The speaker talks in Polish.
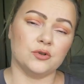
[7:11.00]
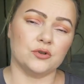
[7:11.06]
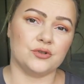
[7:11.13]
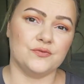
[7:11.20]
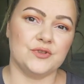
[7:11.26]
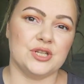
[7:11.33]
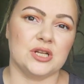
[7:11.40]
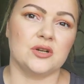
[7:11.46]

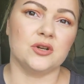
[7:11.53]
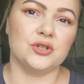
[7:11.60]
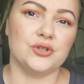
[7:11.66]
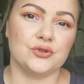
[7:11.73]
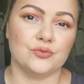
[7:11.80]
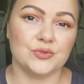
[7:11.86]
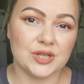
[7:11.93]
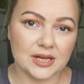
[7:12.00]
oczywiście tego
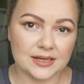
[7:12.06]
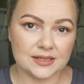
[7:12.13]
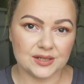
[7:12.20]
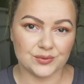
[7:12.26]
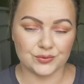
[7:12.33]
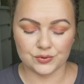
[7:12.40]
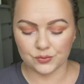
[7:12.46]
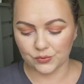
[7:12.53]
Lizium dalej
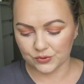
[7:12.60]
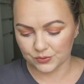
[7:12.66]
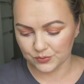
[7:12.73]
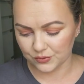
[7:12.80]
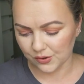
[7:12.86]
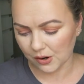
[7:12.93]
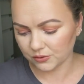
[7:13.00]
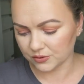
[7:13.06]
nie było, bo
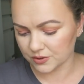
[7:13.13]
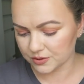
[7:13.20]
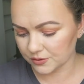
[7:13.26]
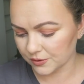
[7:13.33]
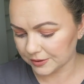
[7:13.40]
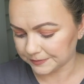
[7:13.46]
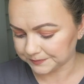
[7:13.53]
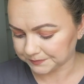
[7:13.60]
był
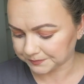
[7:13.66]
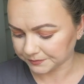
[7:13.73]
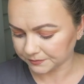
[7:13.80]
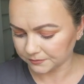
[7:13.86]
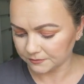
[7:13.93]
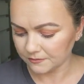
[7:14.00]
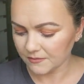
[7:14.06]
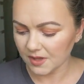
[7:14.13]
autostok
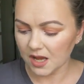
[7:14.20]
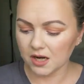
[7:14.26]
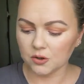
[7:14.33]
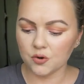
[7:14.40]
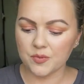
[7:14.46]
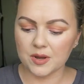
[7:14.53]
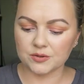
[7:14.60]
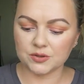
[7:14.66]

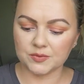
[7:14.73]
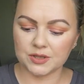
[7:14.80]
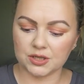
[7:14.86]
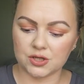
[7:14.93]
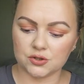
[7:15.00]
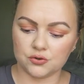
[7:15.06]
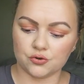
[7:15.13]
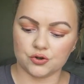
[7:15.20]
ale kupiłam sobie
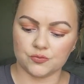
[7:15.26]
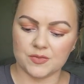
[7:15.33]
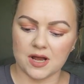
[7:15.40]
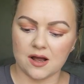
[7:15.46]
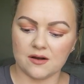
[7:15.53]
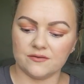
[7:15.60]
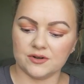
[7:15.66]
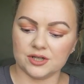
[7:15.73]
takie, co już
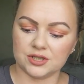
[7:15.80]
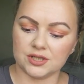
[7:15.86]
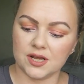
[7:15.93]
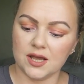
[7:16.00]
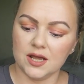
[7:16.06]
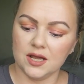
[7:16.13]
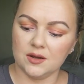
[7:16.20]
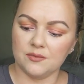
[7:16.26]
miałam
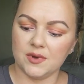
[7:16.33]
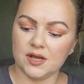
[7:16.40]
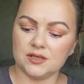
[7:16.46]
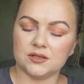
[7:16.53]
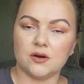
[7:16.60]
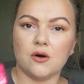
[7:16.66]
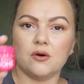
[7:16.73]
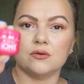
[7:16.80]
właśnie
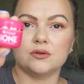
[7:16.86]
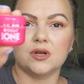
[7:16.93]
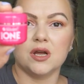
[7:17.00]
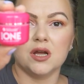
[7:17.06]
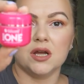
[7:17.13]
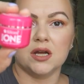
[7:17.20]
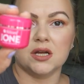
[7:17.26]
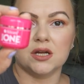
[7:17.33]
Base On,
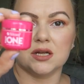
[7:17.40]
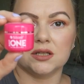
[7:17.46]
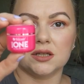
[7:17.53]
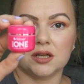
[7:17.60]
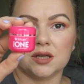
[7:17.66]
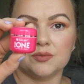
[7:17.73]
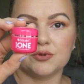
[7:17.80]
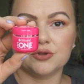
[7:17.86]
e,
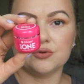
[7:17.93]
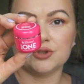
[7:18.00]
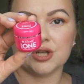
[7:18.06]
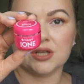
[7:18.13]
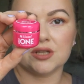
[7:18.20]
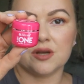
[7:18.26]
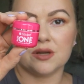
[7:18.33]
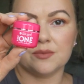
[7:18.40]
takie
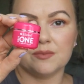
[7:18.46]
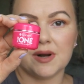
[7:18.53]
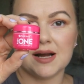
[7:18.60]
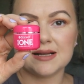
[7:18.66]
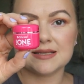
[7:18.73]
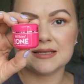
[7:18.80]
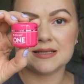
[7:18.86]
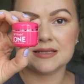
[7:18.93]
przedłużanie
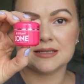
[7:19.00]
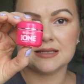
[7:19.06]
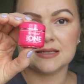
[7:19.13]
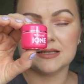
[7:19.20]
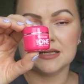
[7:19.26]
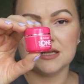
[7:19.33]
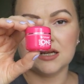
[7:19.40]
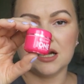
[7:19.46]

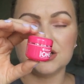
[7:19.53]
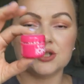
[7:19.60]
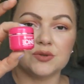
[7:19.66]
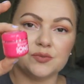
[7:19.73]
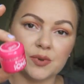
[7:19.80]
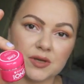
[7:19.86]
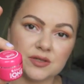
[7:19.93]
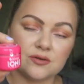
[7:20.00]
bazy, czyli
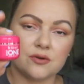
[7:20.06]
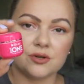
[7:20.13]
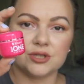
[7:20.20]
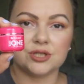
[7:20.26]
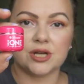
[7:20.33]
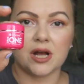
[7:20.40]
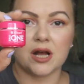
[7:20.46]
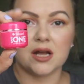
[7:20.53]
znaczy
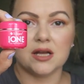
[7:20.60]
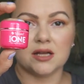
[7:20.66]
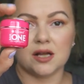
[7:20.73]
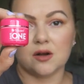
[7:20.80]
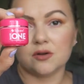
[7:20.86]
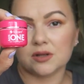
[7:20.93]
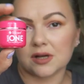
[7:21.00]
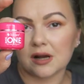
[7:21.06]
paznokcia
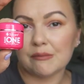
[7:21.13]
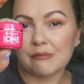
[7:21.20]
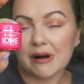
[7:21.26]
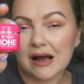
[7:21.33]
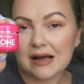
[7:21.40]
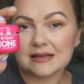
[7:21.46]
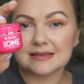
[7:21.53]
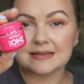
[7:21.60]
jako taka
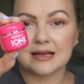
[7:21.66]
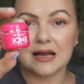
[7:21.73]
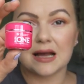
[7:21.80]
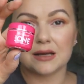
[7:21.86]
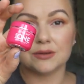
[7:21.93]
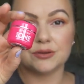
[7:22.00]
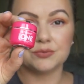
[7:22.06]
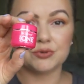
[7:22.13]

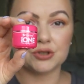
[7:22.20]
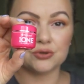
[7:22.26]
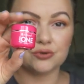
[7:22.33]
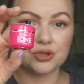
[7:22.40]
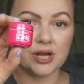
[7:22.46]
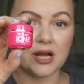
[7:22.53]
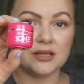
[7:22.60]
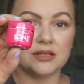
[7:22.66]
baza z
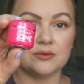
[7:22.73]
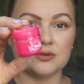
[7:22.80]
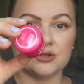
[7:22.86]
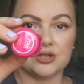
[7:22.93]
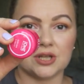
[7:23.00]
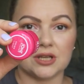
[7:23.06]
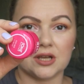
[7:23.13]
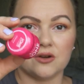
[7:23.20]
przedłużaniem,
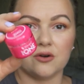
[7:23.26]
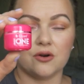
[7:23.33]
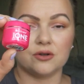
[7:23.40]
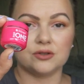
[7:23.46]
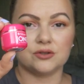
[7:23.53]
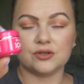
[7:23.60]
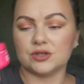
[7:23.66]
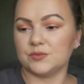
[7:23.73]
coś
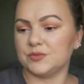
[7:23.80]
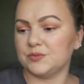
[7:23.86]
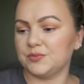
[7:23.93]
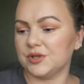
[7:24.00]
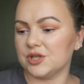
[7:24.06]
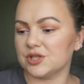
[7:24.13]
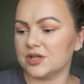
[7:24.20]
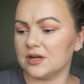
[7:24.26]
takiego. I to jest
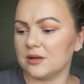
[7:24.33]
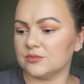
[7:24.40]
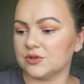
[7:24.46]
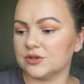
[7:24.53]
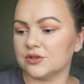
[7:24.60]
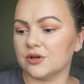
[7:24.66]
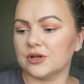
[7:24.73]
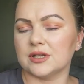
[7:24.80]
5 gram
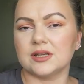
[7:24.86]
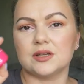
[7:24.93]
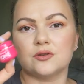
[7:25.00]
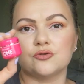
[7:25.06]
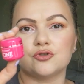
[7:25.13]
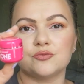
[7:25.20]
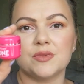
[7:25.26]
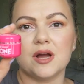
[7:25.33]
tylko, ja takie
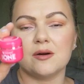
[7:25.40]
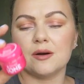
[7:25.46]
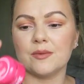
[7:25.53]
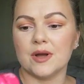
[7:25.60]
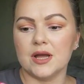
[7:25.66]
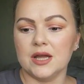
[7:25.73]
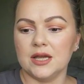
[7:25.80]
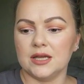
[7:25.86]
już
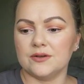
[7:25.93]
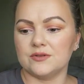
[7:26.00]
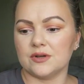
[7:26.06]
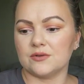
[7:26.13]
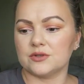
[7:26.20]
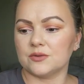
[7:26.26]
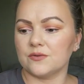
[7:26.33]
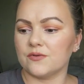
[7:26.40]
miałam i
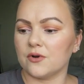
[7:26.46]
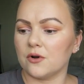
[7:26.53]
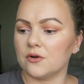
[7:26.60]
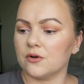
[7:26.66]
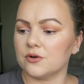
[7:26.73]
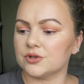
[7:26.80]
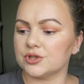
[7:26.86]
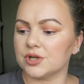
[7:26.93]
wziąłam sobie w
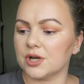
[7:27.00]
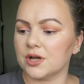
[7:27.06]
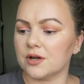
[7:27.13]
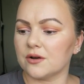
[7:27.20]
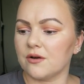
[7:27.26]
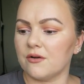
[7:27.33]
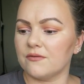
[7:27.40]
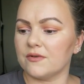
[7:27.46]

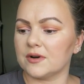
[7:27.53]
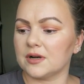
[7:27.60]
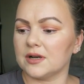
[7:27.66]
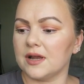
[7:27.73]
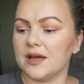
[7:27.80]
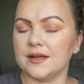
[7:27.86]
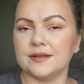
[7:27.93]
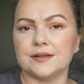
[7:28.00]
kolorze Cover
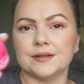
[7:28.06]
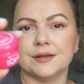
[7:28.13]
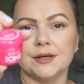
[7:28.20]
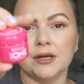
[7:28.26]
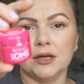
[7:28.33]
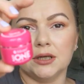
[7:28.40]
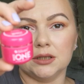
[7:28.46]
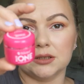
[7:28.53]
Light,
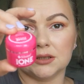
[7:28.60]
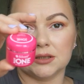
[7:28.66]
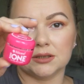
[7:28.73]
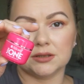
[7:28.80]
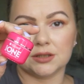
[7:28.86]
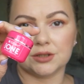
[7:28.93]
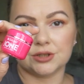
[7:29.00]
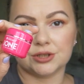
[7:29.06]

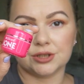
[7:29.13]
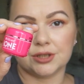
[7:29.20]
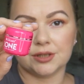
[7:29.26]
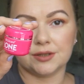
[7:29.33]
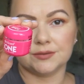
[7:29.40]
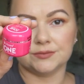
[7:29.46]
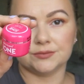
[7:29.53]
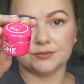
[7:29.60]
e,
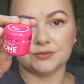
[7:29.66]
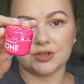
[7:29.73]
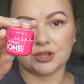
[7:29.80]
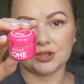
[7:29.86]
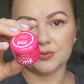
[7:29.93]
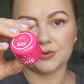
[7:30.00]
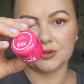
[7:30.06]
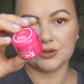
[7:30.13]
także mm,
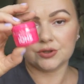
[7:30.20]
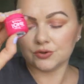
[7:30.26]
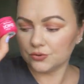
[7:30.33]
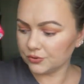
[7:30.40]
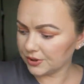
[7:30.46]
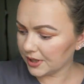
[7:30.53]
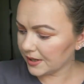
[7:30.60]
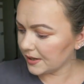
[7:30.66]
tak się
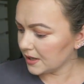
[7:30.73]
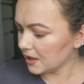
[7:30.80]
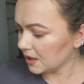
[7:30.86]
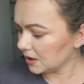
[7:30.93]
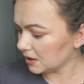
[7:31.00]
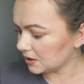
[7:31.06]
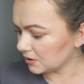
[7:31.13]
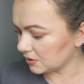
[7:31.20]
prezentuje.
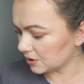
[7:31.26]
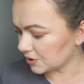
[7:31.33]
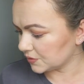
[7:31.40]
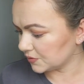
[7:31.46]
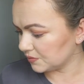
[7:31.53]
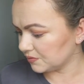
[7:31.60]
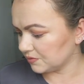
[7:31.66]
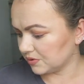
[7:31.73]
E, to
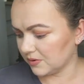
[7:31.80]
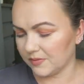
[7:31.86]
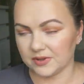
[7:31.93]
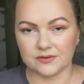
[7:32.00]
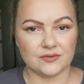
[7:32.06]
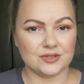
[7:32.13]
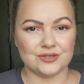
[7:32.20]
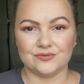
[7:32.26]
też
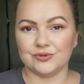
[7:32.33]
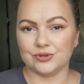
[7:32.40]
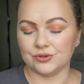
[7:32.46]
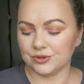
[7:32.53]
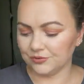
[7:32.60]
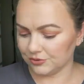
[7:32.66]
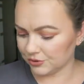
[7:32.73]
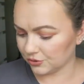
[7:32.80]
chyba
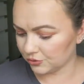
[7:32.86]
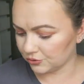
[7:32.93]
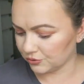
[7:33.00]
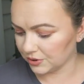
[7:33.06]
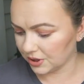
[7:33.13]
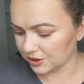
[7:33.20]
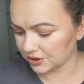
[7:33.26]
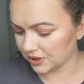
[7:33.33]
2,99
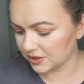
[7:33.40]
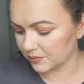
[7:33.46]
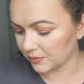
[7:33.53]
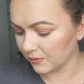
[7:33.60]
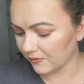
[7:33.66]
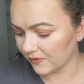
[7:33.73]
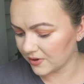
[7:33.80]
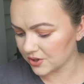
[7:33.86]
kosztuje, także na
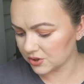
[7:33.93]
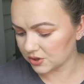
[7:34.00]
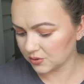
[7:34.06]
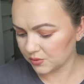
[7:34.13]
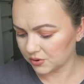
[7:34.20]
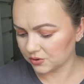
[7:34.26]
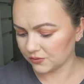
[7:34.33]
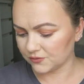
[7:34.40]
spróbowanie
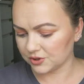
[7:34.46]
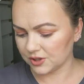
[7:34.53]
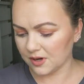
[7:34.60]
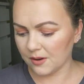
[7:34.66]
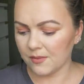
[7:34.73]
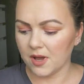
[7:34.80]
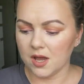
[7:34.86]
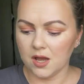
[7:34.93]
sobie to
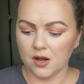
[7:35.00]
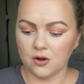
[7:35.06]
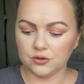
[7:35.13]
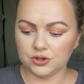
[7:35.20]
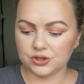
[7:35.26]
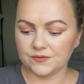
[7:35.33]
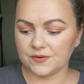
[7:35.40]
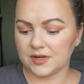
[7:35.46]
wzięłam.
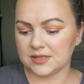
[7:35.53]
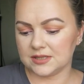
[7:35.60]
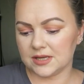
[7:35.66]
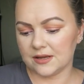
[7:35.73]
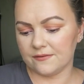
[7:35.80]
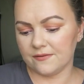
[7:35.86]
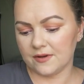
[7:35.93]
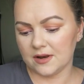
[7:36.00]
Odżywkę z
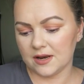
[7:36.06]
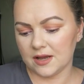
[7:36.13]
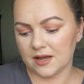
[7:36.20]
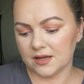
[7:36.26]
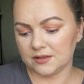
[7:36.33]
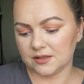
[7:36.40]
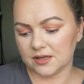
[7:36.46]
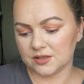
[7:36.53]

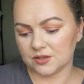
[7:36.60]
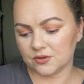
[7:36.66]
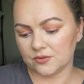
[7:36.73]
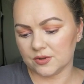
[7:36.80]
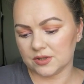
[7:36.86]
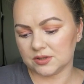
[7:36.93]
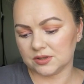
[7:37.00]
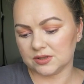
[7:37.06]
Eveline
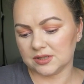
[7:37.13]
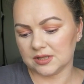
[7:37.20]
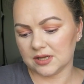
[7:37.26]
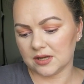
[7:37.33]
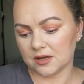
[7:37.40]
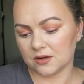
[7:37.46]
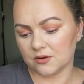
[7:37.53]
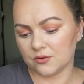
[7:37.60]
SOS
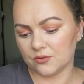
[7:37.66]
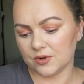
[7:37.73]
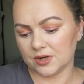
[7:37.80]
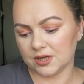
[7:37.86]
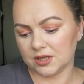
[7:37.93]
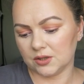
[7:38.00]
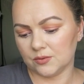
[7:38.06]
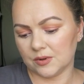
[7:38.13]
dla
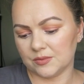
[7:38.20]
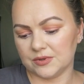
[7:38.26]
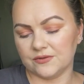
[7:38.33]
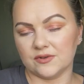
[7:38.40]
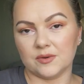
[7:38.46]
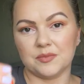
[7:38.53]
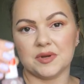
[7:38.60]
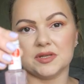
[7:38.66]
kruchych i
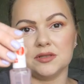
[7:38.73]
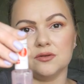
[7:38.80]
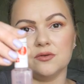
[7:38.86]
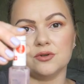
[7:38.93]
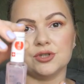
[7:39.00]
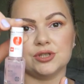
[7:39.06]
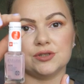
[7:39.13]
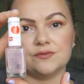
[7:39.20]
łamliwych
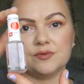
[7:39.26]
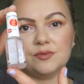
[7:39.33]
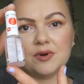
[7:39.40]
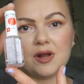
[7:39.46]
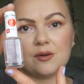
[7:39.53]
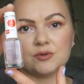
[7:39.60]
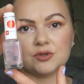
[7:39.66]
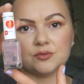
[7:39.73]
paznokci,
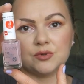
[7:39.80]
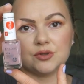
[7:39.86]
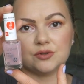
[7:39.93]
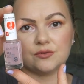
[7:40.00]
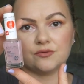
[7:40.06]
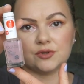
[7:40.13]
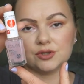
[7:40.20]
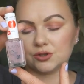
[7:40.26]
wybrałam sobie
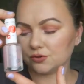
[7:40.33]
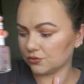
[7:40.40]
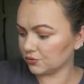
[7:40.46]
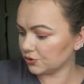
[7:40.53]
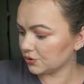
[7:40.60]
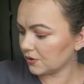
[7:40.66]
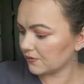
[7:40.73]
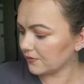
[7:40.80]
tą właśnie
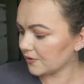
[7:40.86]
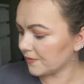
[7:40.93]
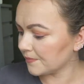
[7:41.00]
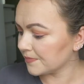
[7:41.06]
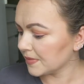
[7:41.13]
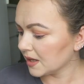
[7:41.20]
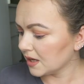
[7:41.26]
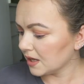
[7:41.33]
różową.